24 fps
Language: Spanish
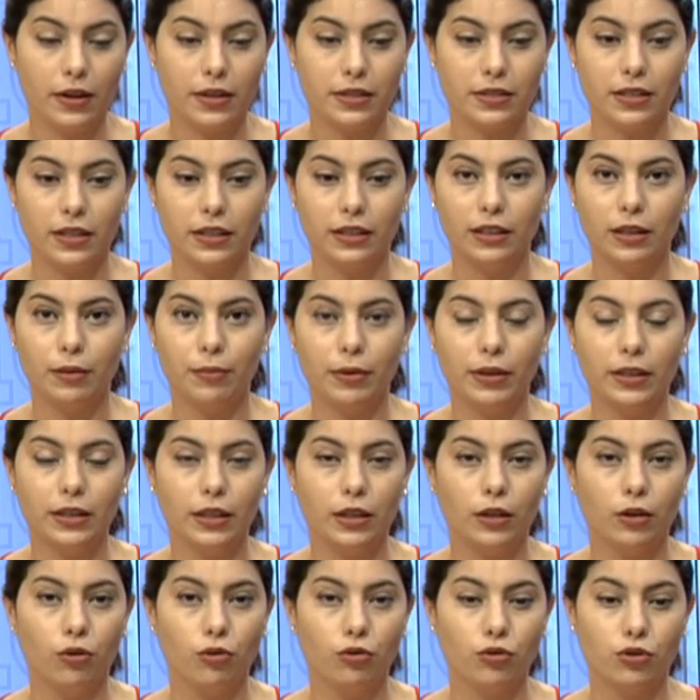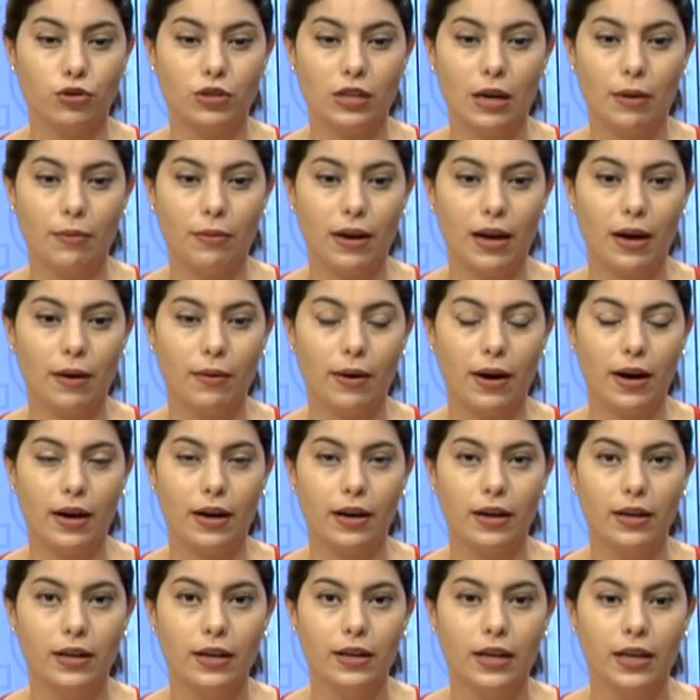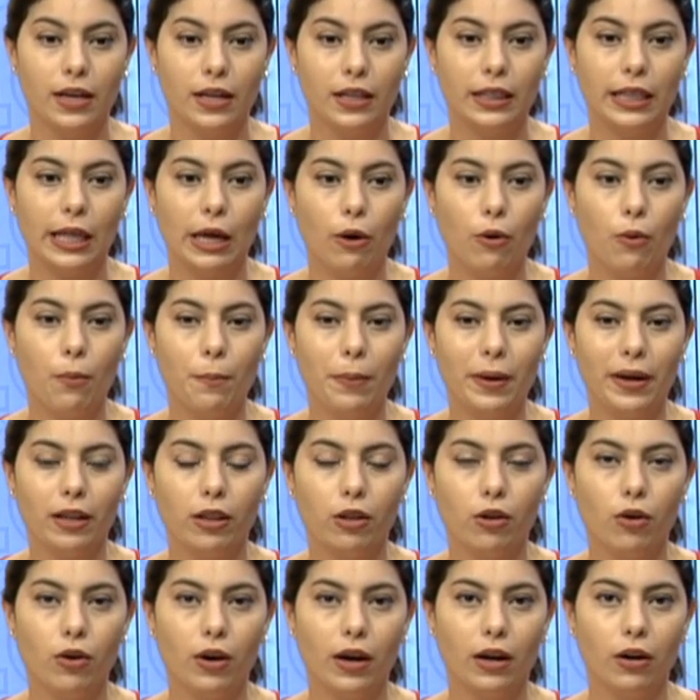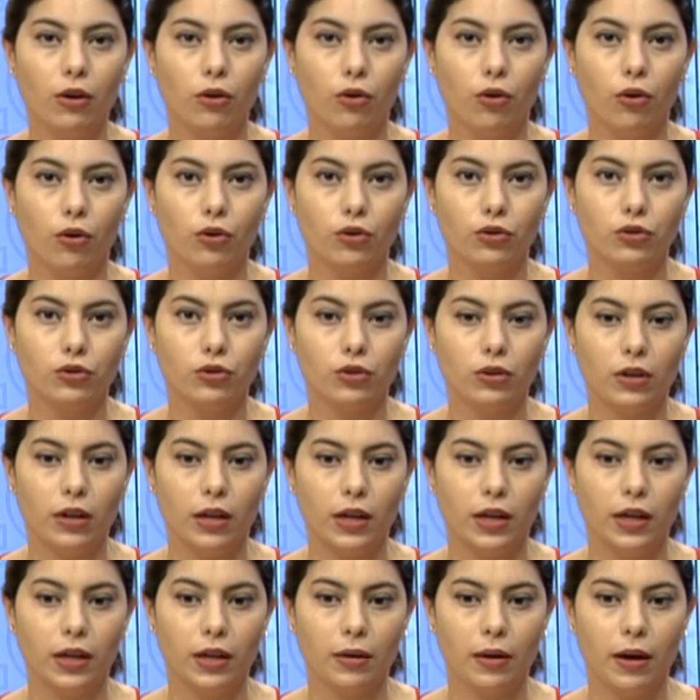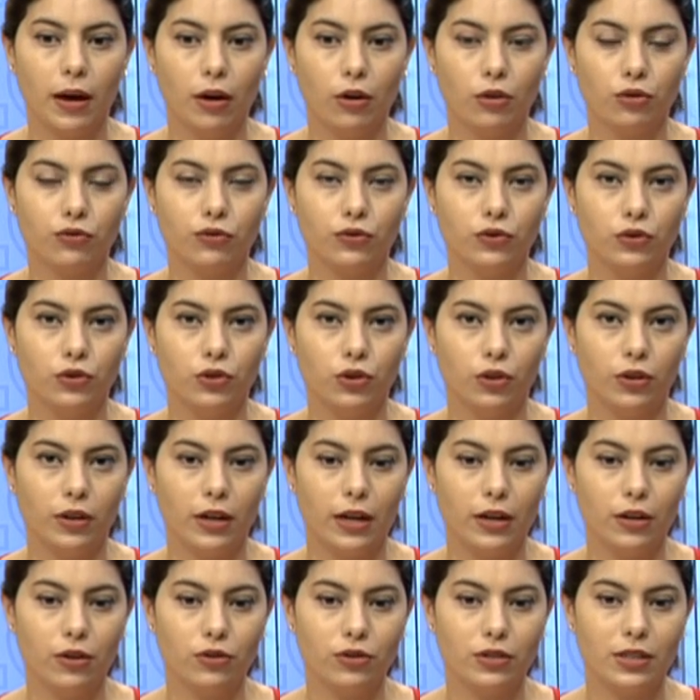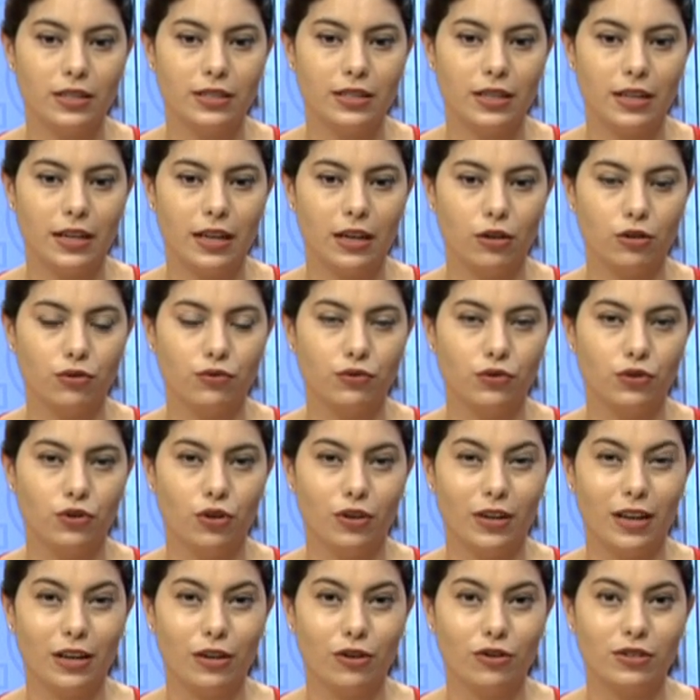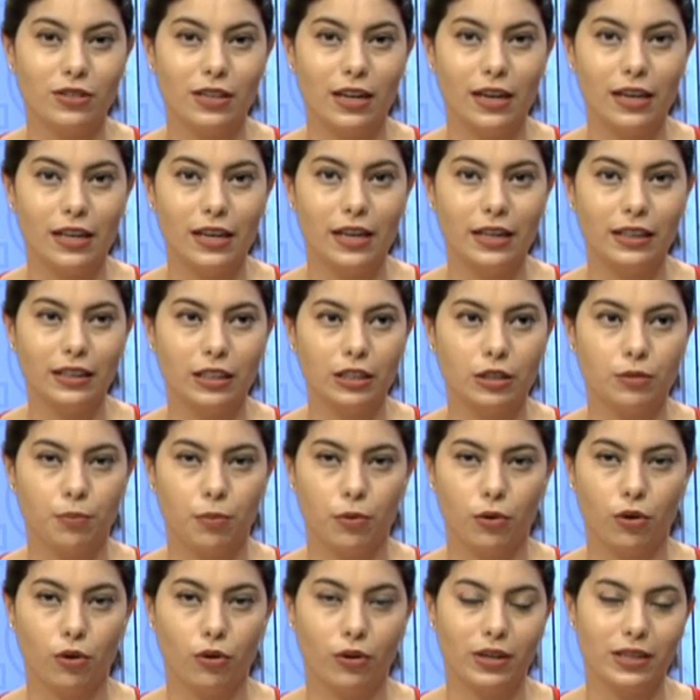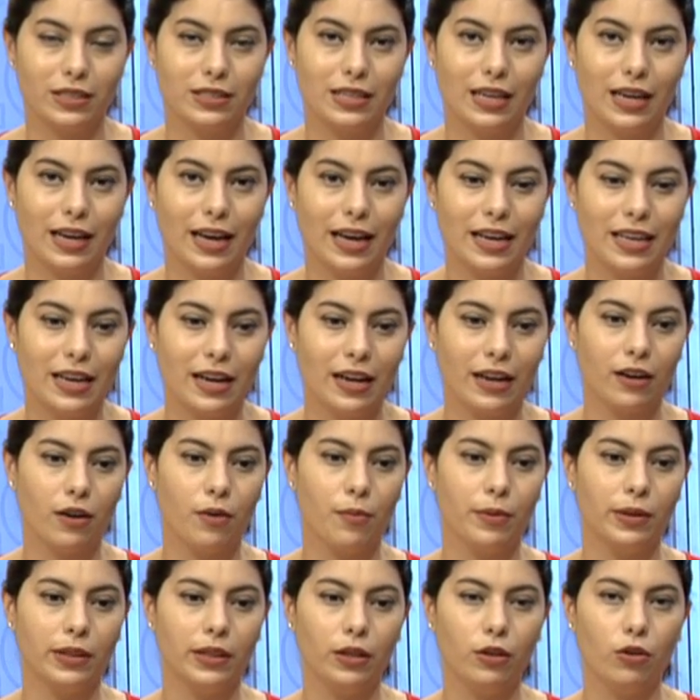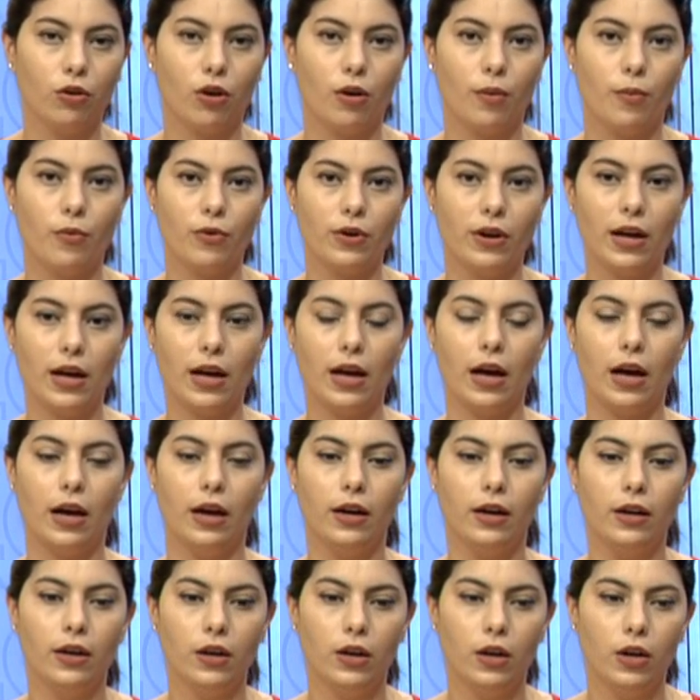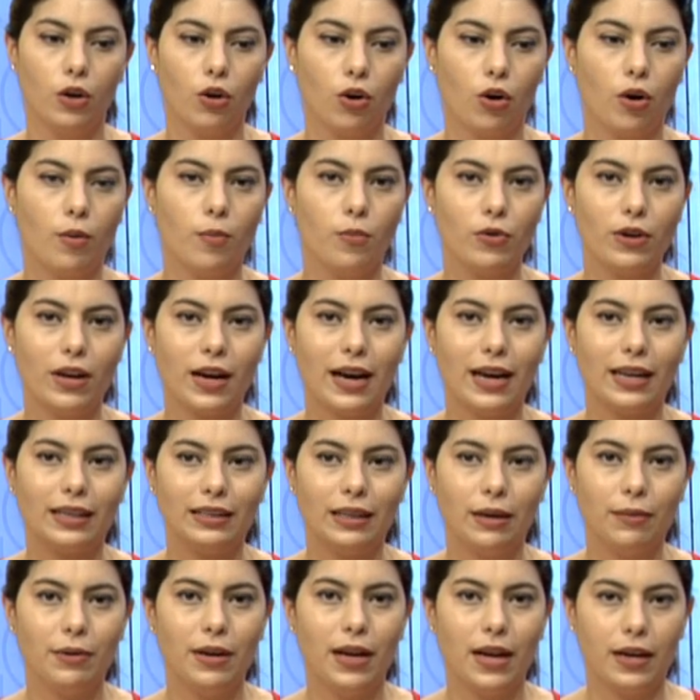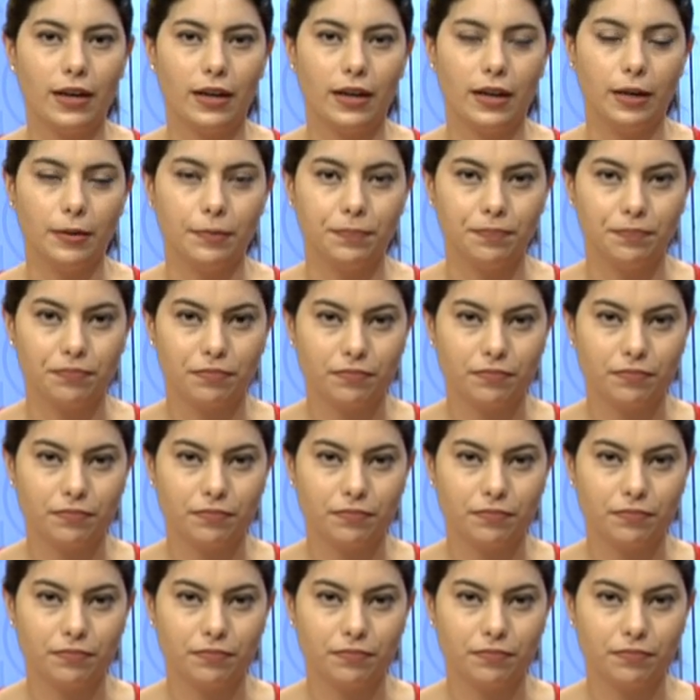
Recientemente incluso se hablaba de un perdón a los, eh, a los funcionarios que serían los funcionarios salientes por lo que sea que hayan cometido como una, como una carta blanca.